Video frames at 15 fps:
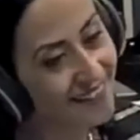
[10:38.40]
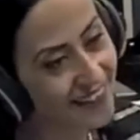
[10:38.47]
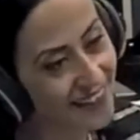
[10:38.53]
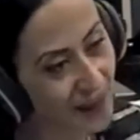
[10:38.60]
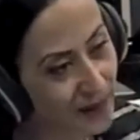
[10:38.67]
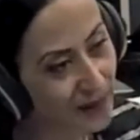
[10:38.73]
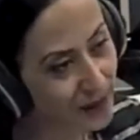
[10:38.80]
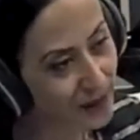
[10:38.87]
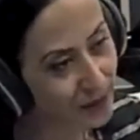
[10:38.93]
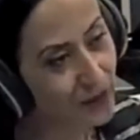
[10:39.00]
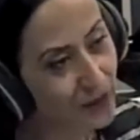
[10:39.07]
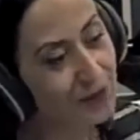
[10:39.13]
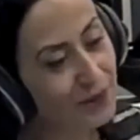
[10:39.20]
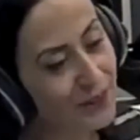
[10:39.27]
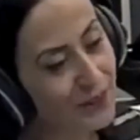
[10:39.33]

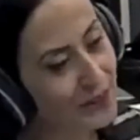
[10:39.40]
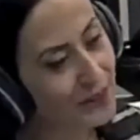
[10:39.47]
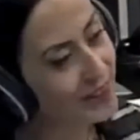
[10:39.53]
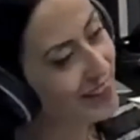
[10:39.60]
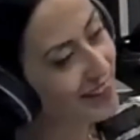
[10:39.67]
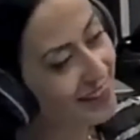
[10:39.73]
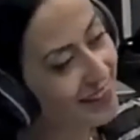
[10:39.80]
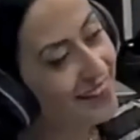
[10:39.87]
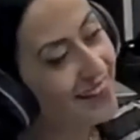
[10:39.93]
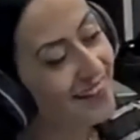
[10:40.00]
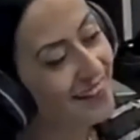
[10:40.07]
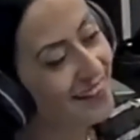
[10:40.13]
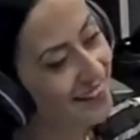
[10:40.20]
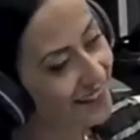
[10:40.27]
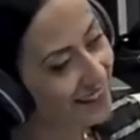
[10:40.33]
tebessümlü bir yüzle
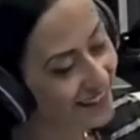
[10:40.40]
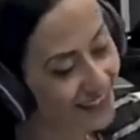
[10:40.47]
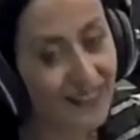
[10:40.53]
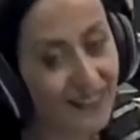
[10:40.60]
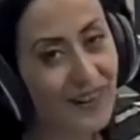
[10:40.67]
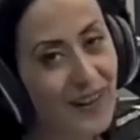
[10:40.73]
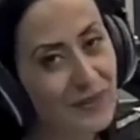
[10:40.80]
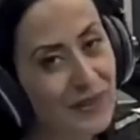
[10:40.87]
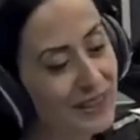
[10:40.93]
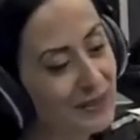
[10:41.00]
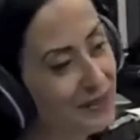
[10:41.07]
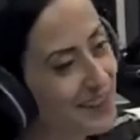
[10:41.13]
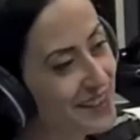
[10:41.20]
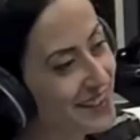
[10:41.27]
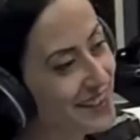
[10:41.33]
devam
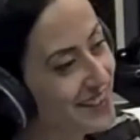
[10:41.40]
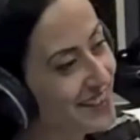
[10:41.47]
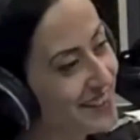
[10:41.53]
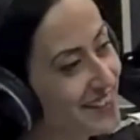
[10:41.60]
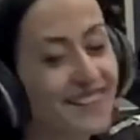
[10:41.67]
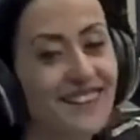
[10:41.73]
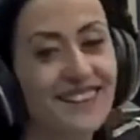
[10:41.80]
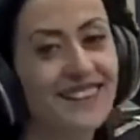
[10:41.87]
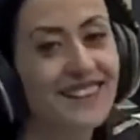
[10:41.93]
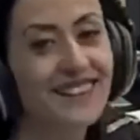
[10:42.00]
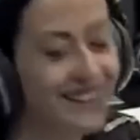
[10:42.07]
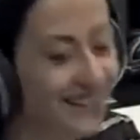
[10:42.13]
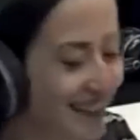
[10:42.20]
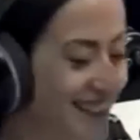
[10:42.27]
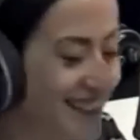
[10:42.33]
etmiş.
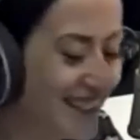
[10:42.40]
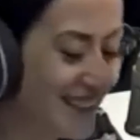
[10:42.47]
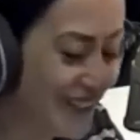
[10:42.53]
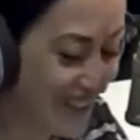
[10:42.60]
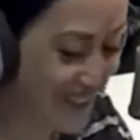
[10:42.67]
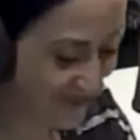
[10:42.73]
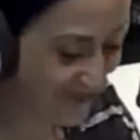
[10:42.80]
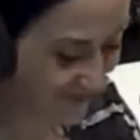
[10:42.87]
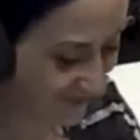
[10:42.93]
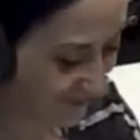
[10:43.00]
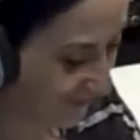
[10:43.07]
Aşk olan.